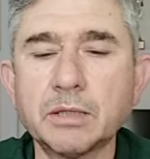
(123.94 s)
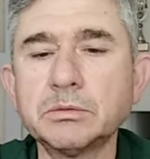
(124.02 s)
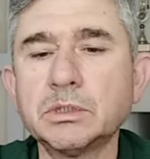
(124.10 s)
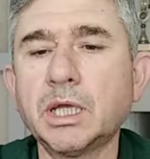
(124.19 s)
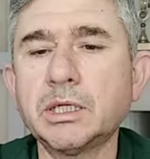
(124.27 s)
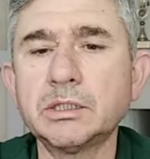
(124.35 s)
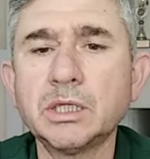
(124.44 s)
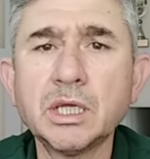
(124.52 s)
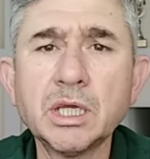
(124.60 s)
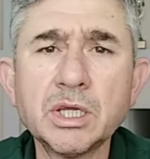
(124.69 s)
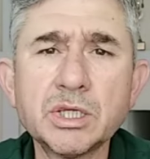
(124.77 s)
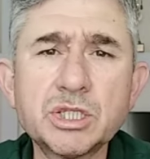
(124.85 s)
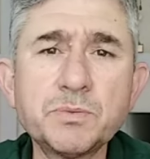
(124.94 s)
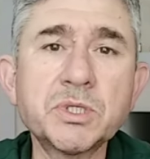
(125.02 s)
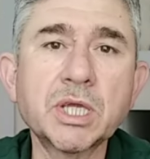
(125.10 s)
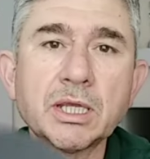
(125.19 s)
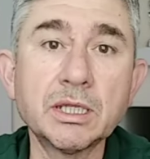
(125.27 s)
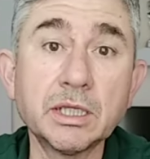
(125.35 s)
Yani bunlar
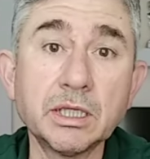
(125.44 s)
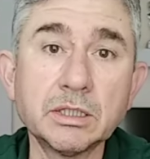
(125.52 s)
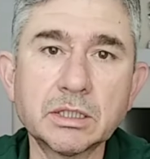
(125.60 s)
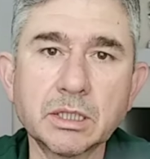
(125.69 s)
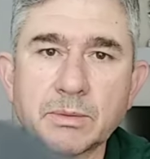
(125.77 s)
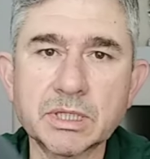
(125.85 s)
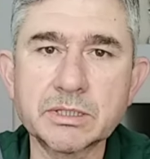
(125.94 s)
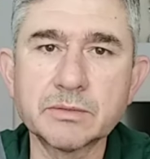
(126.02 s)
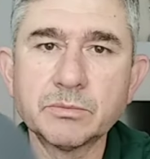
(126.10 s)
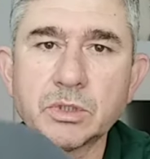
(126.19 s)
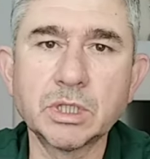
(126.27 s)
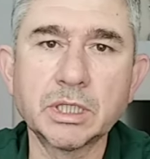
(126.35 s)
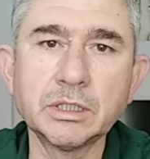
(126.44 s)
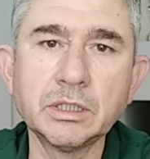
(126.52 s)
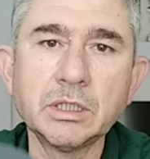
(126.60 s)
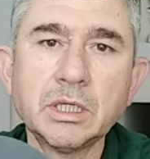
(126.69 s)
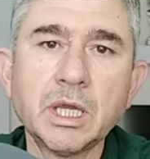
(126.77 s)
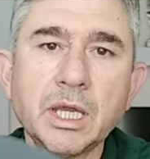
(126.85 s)
hiçbir şekilde yırtamazsın bunları.
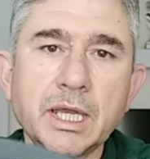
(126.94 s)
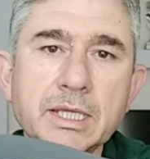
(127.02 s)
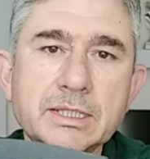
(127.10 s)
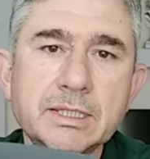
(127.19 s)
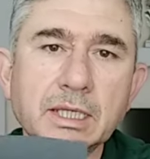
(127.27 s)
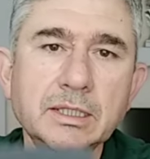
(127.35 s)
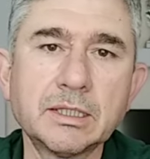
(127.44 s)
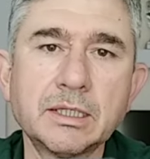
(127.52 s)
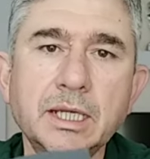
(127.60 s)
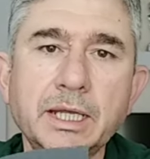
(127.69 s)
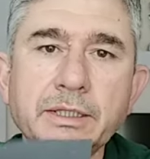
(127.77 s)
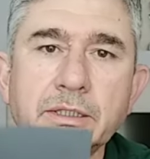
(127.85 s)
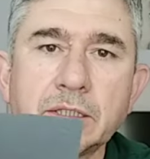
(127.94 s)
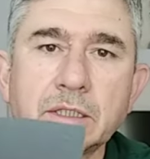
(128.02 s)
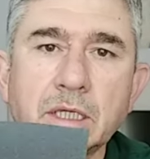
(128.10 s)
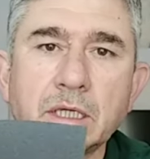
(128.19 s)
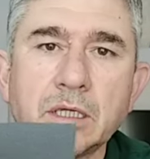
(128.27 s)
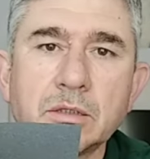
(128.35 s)
Esnektirler.
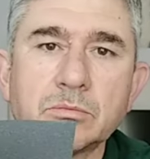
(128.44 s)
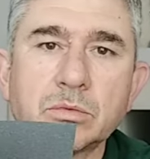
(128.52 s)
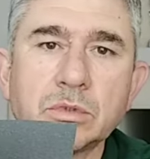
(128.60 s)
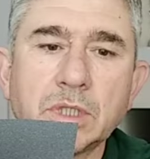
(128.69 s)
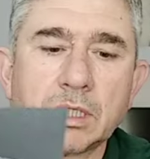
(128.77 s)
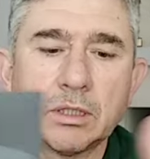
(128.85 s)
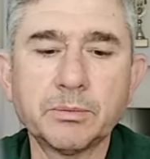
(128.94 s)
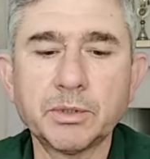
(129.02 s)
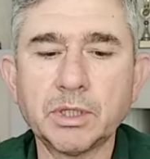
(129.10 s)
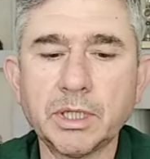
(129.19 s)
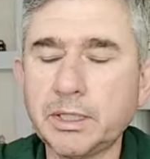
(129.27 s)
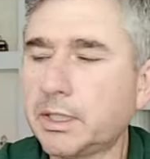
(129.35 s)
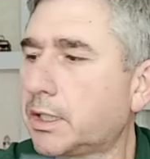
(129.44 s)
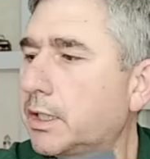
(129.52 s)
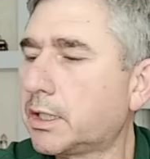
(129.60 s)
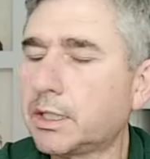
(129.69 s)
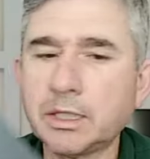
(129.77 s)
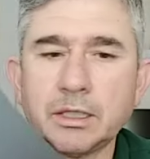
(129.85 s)
Bunları da böyle
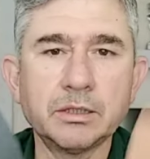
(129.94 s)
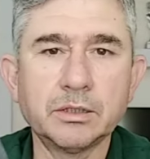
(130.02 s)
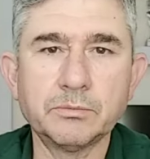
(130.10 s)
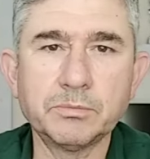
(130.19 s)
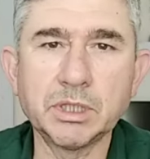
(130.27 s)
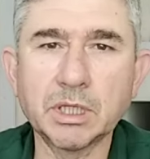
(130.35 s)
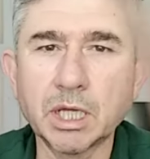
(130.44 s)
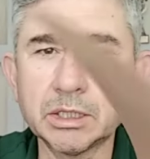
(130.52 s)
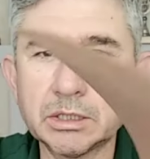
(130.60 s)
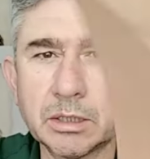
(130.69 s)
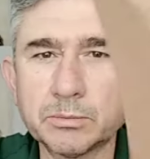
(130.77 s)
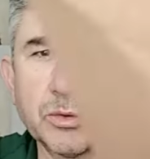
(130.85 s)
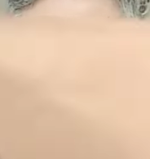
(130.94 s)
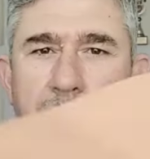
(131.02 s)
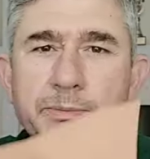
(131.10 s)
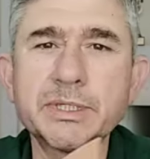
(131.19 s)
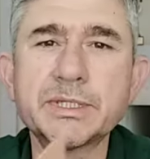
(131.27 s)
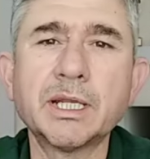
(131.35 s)
e, bir kat tabu
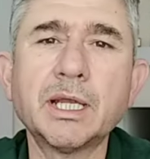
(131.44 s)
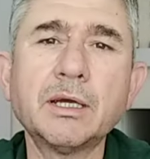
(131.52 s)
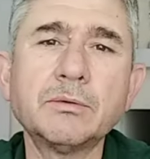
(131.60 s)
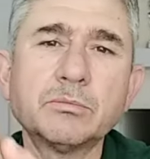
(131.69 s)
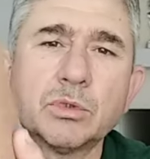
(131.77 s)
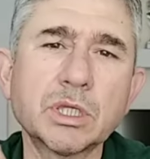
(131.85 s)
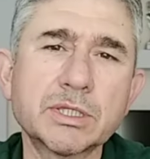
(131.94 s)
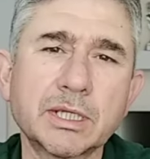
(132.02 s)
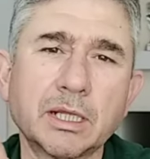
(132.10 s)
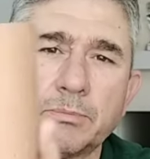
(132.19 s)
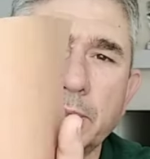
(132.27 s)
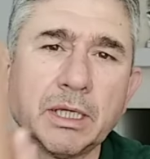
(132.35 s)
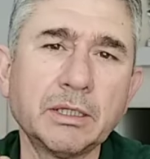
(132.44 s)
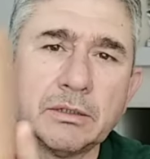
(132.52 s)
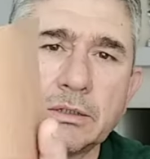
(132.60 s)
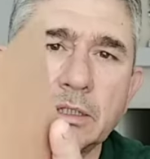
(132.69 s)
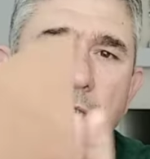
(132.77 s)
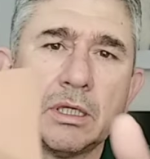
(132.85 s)
var mesela. Bu da salpa.
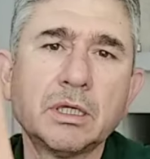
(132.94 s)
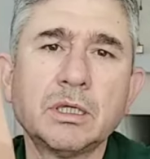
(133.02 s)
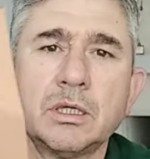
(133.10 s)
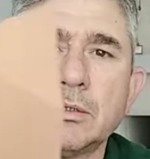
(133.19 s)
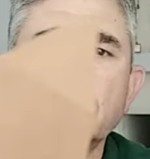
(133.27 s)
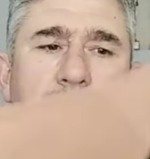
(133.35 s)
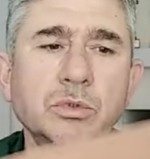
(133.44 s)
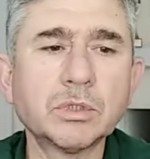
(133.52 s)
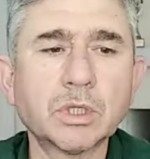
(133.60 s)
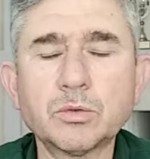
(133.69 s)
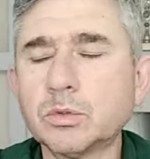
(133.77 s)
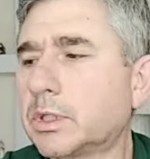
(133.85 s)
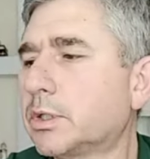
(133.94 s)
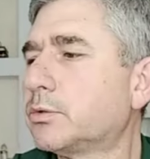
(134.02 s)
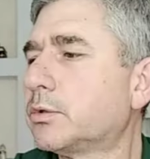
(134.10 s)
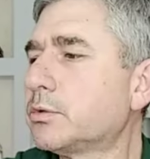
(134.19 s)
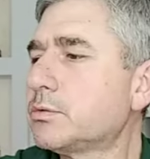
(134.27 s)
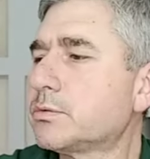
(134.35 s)
Bunu da
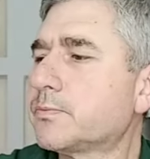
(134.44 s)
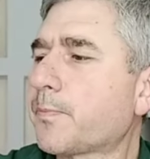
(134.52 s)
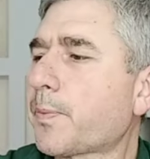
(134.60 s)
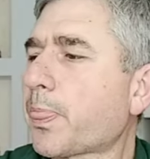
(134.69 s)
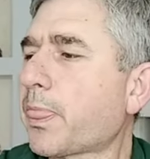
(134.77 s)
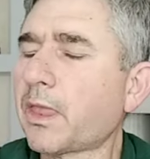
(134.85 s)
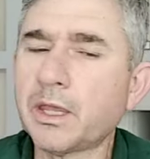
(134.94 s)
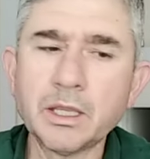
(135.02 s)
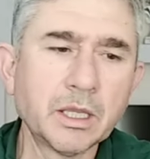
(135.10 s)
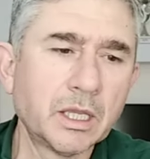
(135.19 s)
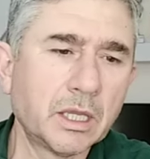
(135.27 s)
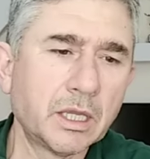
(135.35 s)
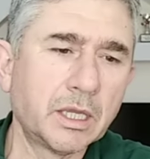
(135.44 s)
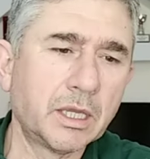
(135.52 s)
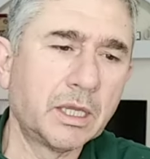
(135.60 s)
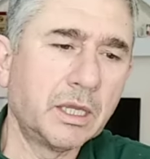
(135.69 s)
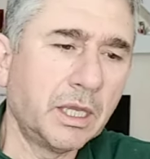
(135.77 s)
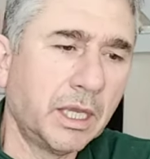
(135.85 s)
kullanıyoruz.
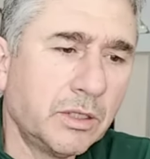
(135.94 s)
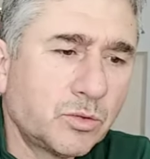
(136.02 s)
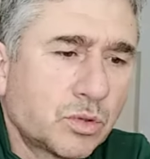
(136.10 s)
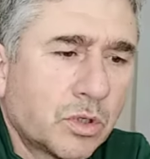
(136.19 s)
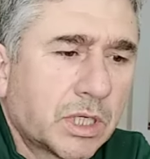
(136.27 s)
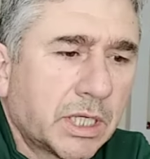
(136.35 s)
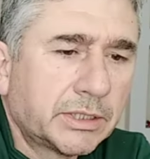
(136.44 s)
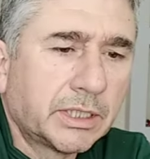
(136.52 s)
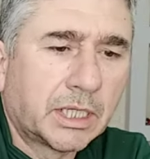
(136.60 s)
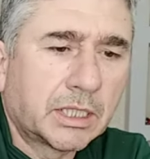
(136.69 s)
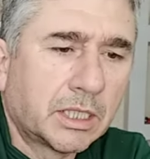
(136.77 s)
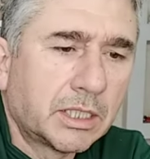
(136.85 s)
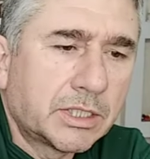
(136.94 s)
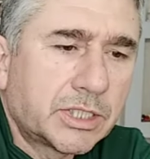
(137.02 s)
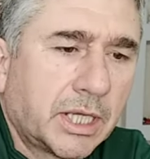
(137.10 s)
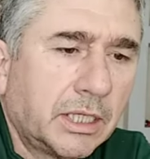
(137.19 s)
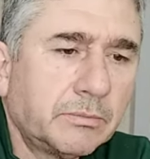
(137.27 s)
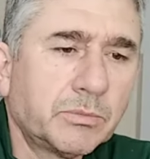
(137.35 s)
E, en son katı
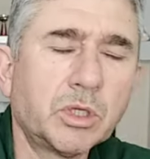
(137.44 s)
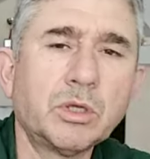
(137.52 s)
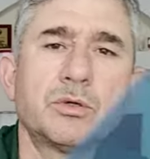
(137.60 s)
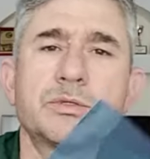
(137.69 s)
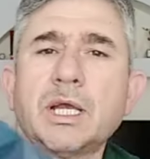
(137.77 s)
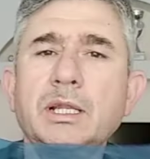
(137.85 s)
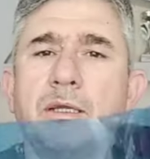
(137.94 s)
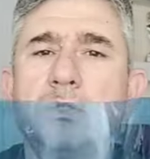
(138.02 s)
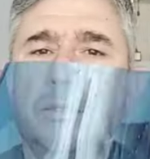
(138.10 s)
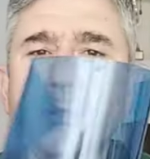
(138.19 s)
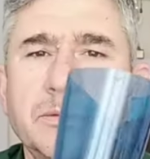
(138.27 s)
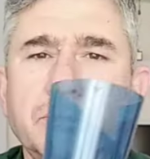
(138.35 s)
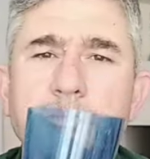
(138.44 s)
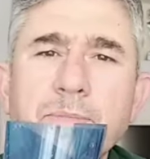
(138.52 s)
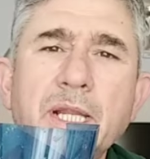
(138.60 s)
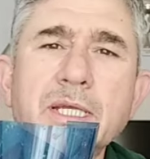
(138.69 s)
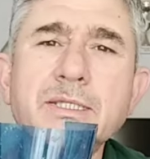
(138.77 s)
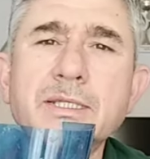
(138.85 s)
arkadaşlar böyle özel
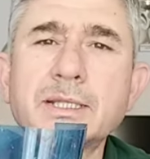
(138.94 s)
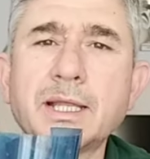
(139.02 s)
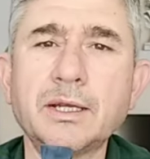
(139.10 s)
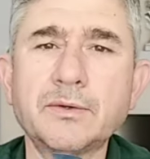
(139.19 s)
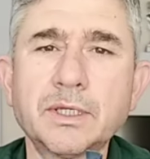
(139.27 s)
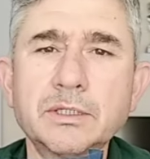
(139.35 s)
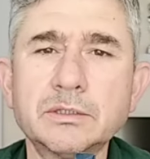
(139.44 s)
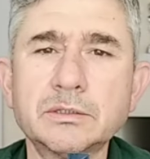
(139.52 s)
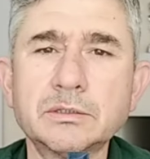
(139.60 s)
plastikler var.